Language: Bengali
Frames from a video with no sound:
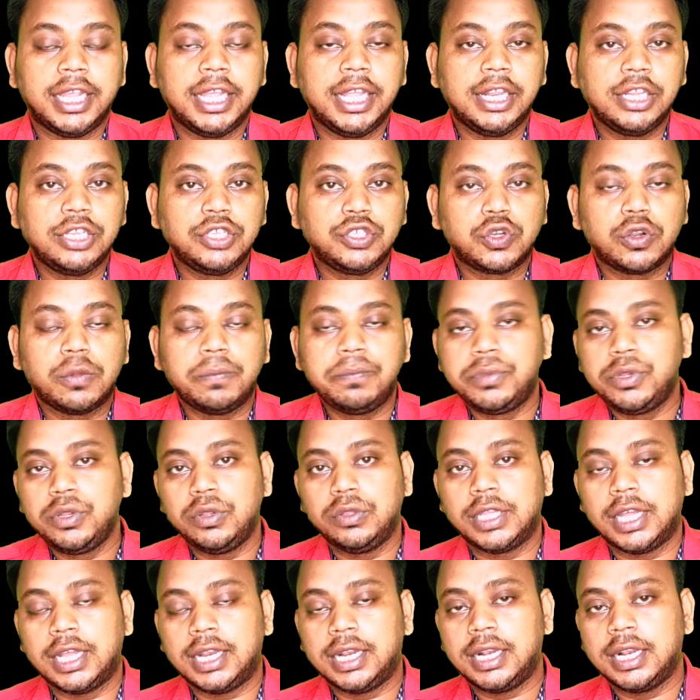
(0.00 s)
এর
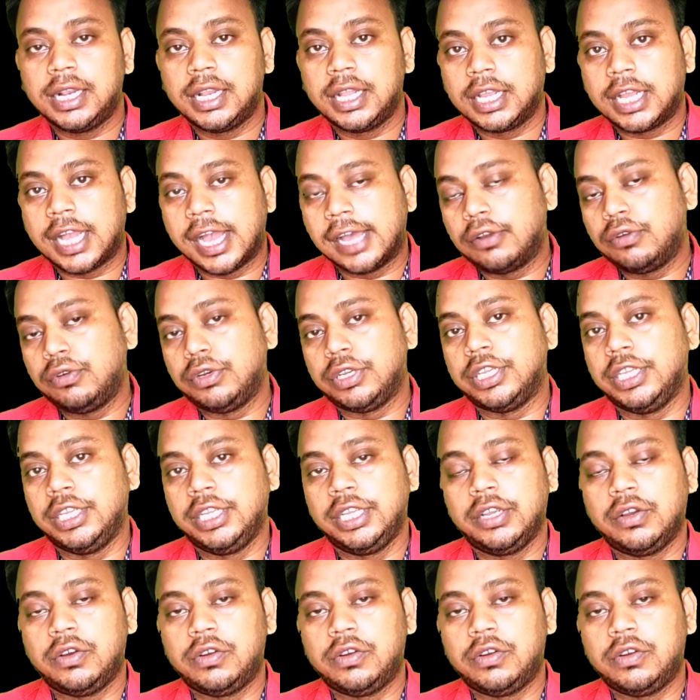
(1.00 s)
জনপ্রিয়তার কারণে